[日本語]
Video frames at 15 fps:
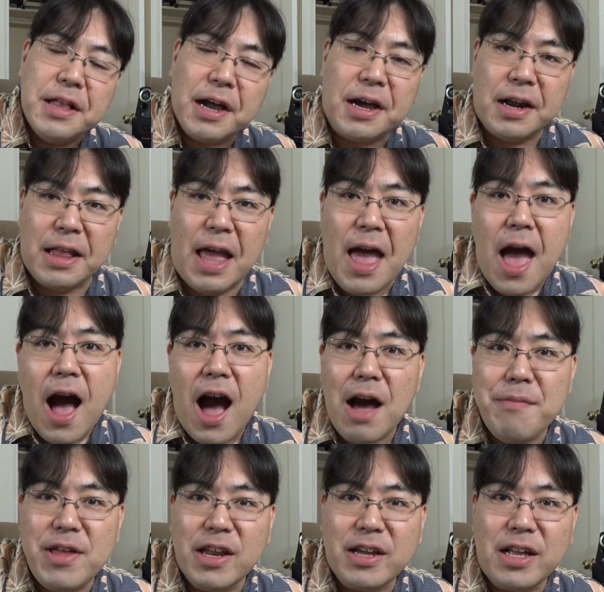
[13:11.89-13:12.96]
だからね、
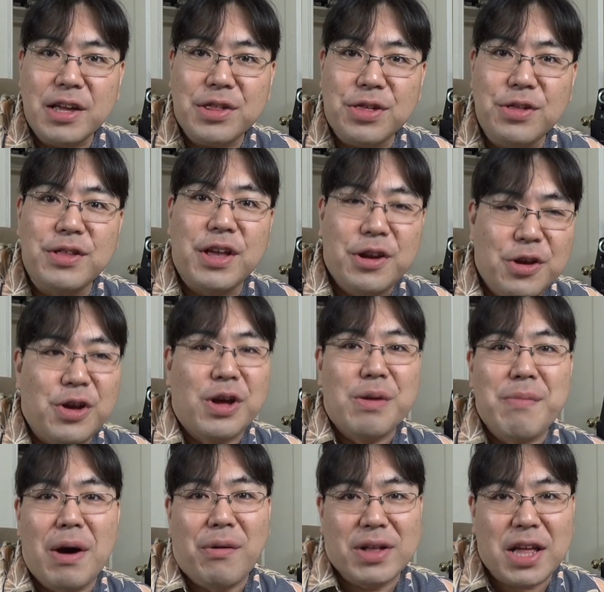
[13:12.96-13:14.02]
アメリカに住んでる、
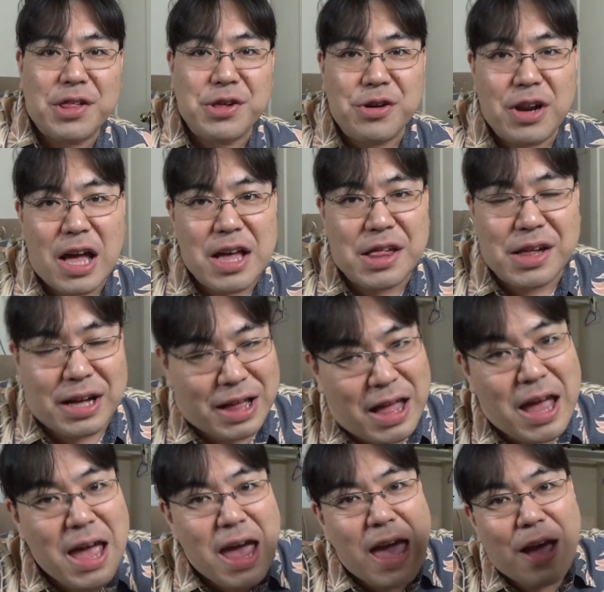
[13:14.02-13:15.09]
まあ、私ぐらいしか
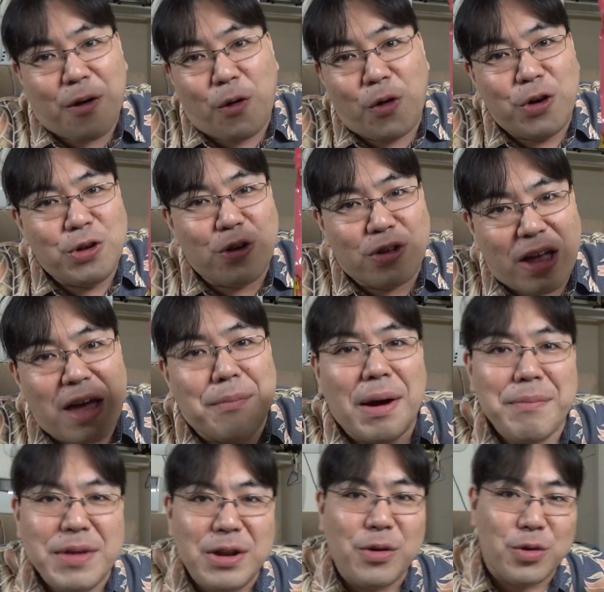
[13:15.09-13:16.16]
ね、えこういうのね、
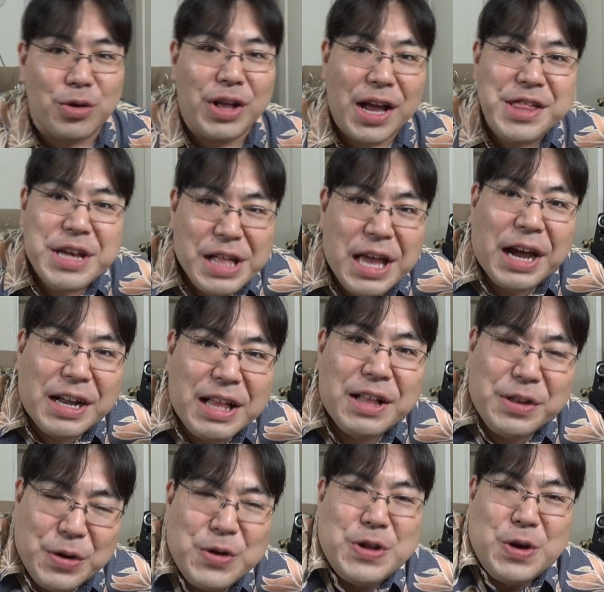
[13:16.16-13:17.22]
まあ、見ることないんじゃないか
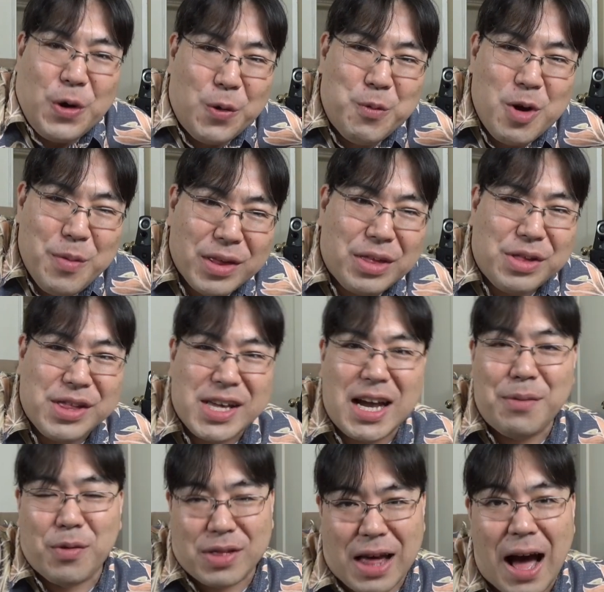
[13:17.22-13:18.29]
なっていうふうに思います。し
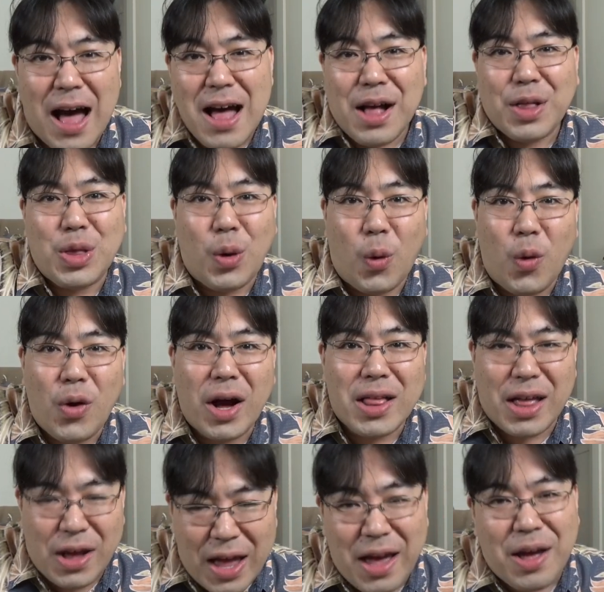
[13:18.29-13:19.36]
かもさ、動画
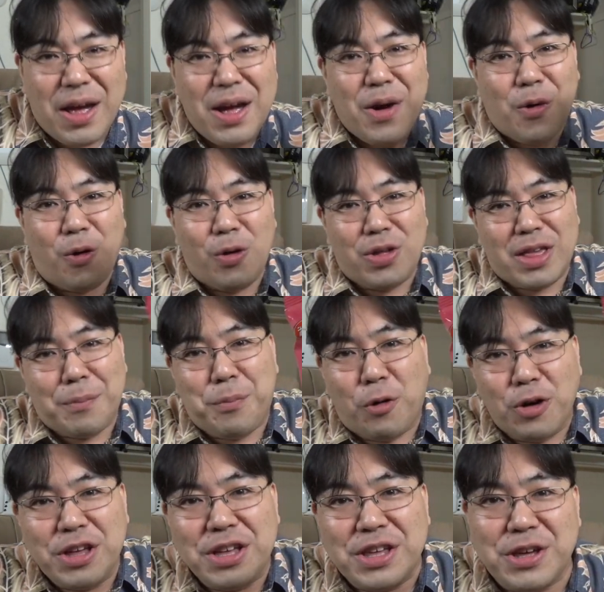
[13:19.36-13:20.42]
で、このさ、
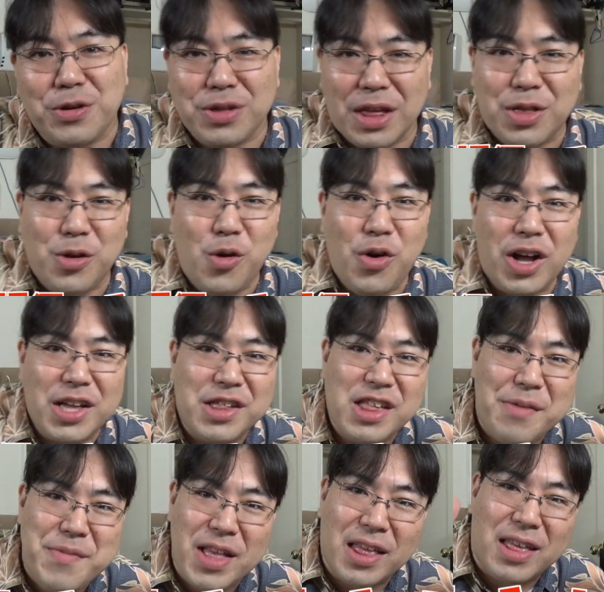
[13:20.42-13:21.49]
ポリンキーをさ、動画にし
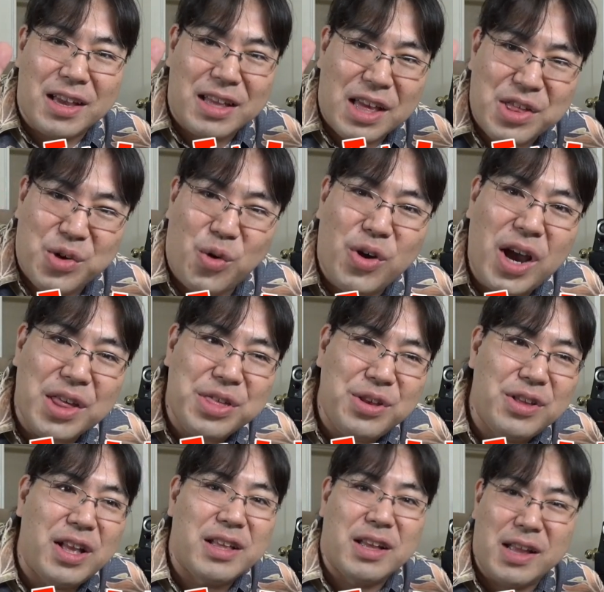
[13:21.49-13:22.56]
て皆さんにね、紹介す
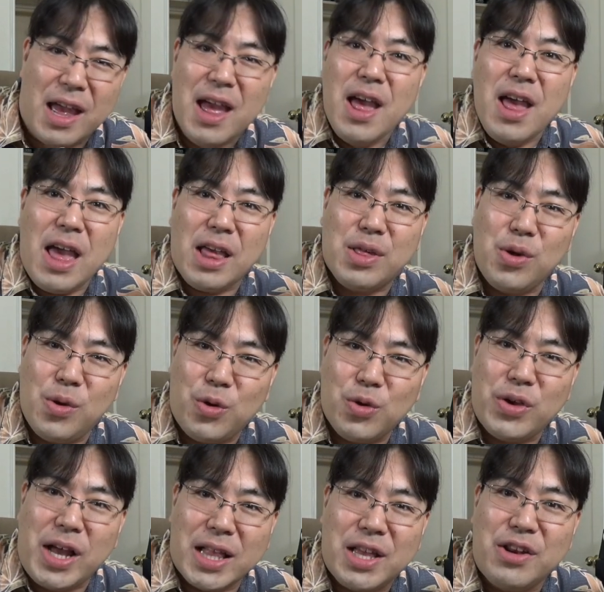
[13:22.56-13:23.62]
るなんてね、えそういうこ
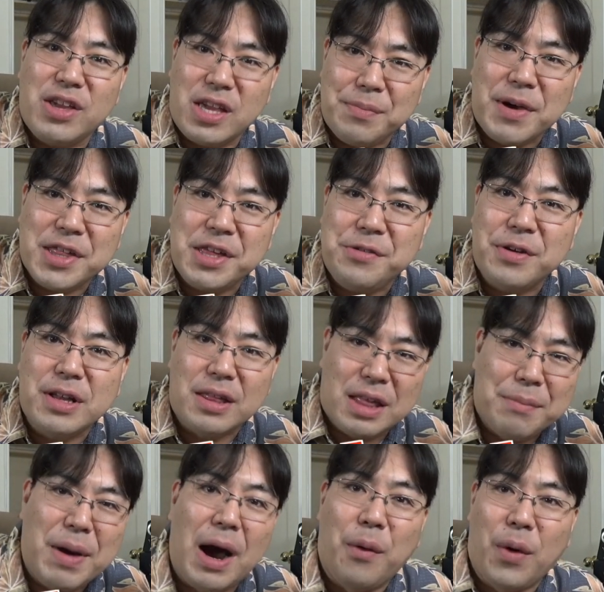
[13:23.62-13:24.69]
とをやってる暇人はです
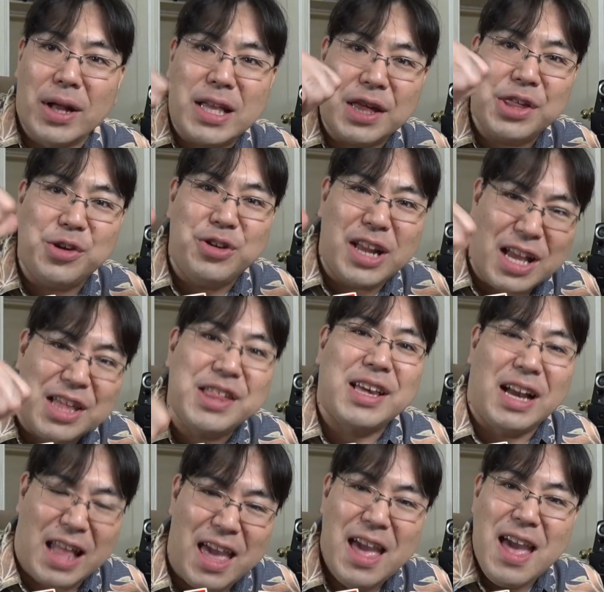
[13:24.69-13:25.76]
ね、まあ、私ぐらいにし
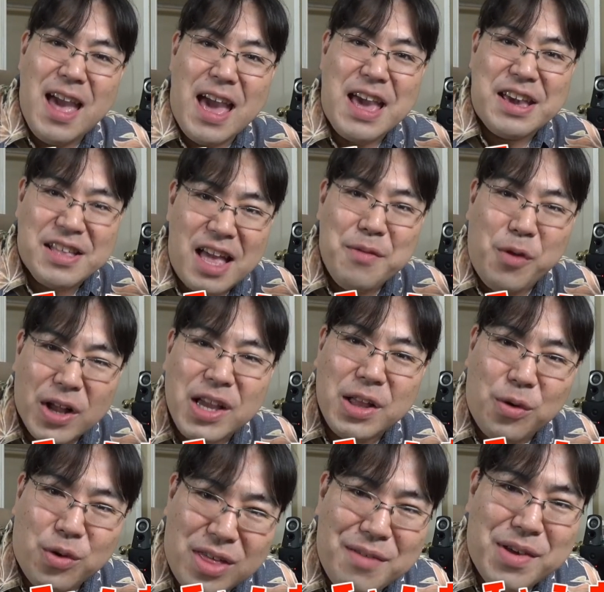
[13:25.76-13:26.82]
かね、えいないわけ
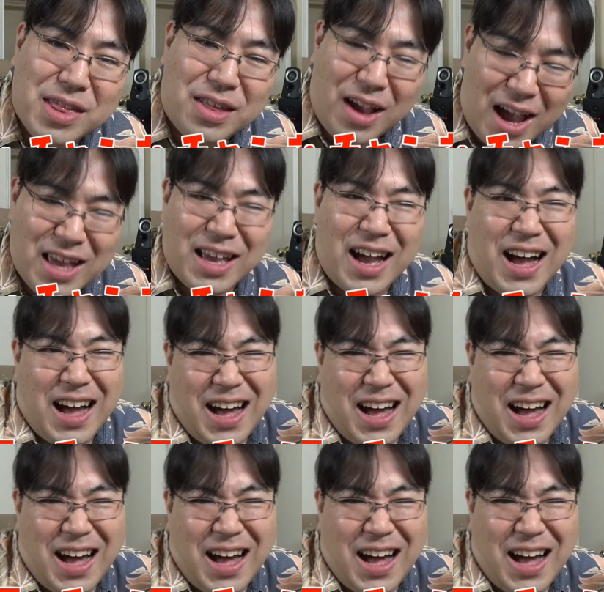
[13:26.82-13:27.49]
でございます。はい。